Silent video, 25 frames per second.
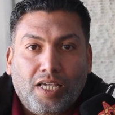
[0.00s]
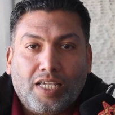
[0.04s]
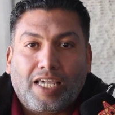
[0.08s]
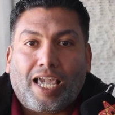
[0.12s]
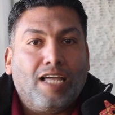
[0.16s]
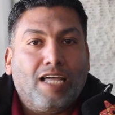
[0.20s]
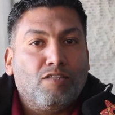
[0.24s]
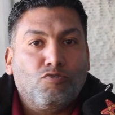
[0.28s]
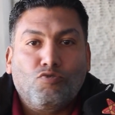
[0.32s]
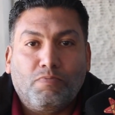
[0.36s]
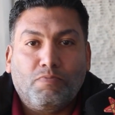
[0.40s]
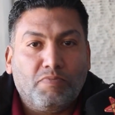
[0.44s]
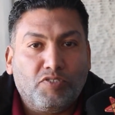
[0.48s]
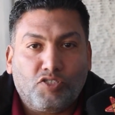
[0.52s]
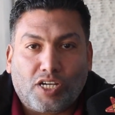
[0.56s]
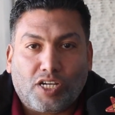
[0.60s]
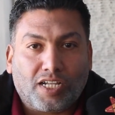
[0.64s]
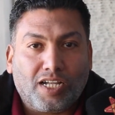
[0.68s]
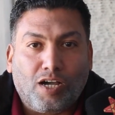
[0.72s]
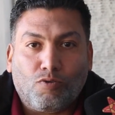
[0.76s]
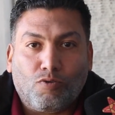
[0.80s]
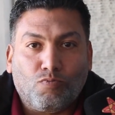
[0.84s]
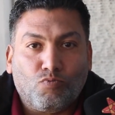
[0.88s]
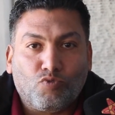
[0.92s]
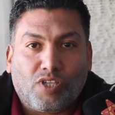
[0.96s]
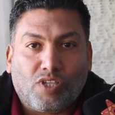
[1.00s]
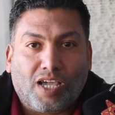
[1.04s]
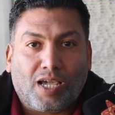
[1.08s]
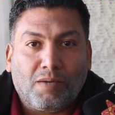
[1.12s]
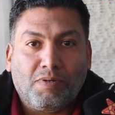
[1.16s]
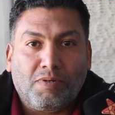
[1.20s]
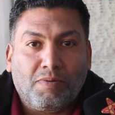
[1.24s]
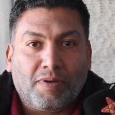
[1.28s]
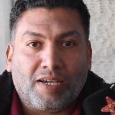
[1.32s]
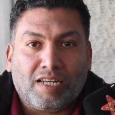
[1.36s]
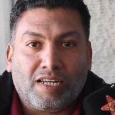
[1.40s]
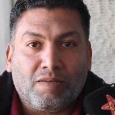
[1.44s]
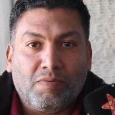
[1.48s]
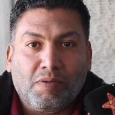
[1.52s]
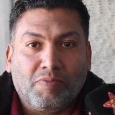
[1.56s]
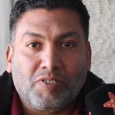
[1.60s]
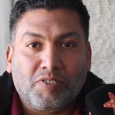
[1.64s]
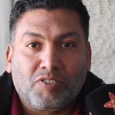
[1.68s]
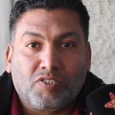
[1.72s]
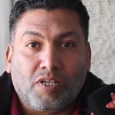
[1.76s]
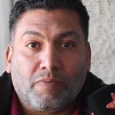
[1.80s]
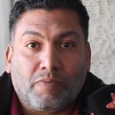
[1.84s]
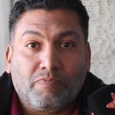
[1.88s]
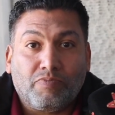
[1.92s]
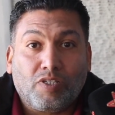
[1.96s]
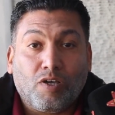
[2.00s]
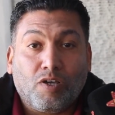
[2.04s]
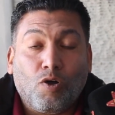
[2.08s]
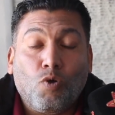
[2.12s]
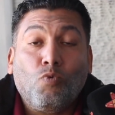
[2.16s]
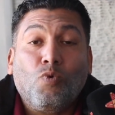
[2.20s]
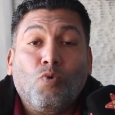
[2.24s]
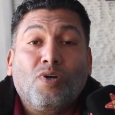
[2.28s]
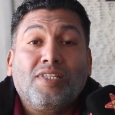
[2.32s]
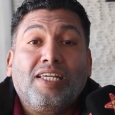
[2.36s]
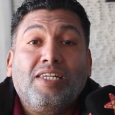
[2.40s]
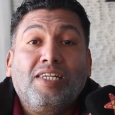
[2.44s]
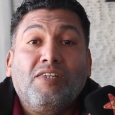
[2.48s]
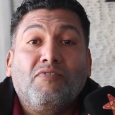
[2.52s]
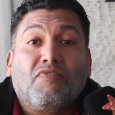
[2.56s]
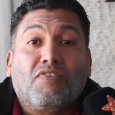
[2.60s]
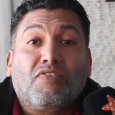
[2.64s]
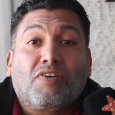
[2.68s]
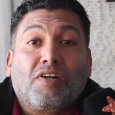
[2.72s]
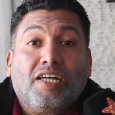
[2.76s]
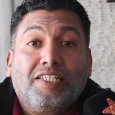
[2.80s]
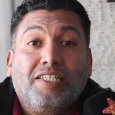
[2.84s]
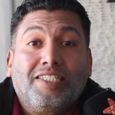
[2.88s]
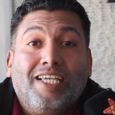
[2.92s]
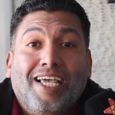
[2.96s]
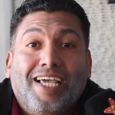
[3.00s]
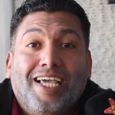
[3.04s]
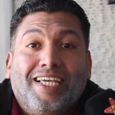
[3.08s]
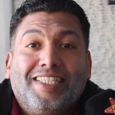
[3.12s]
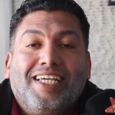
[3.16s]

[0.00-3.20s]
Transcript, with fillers: كانهم بيشجعوا المنتخب المغربي بالظبط هو ده اللي فرحني